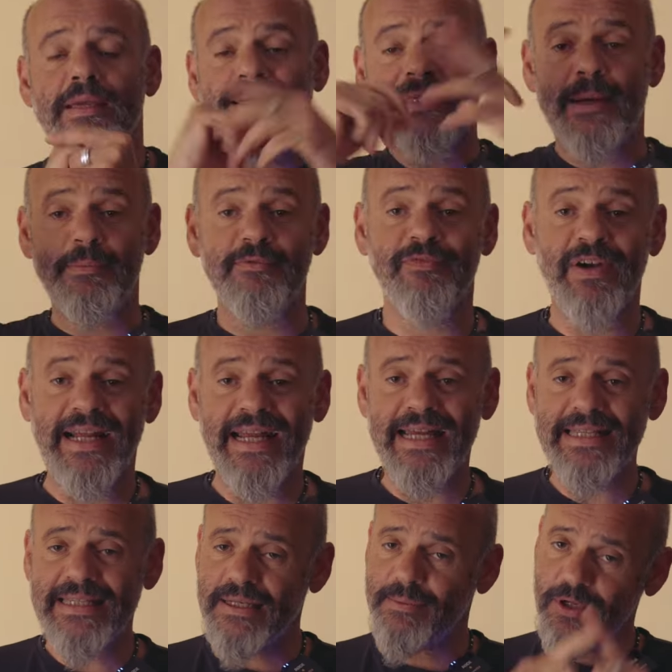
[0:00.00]
Siamo in
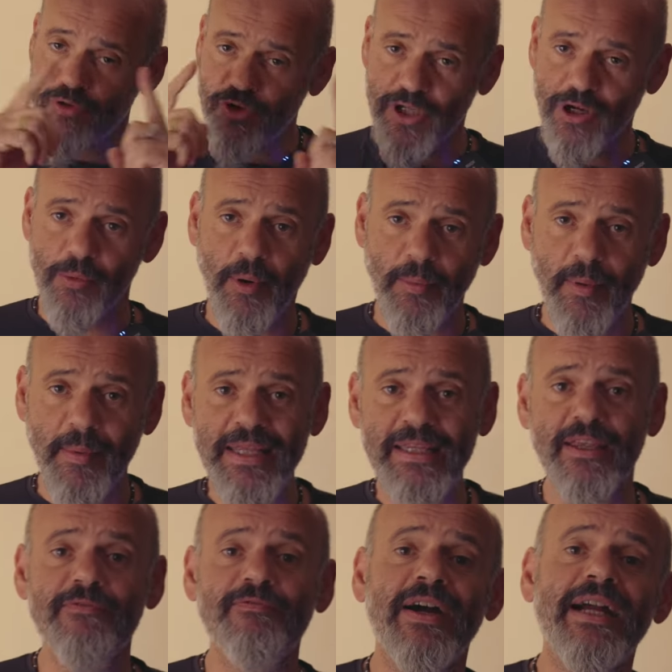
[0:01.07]
vacanza, ma non siamo
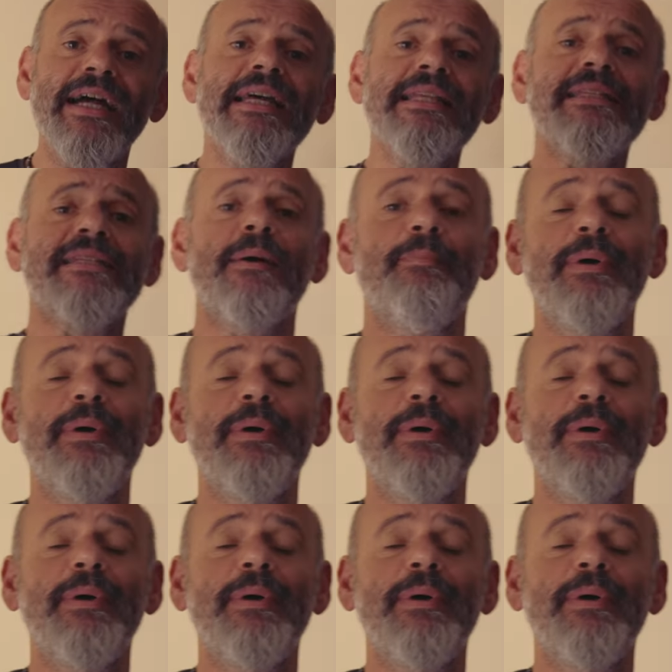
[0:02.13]
propriamente in vacanza.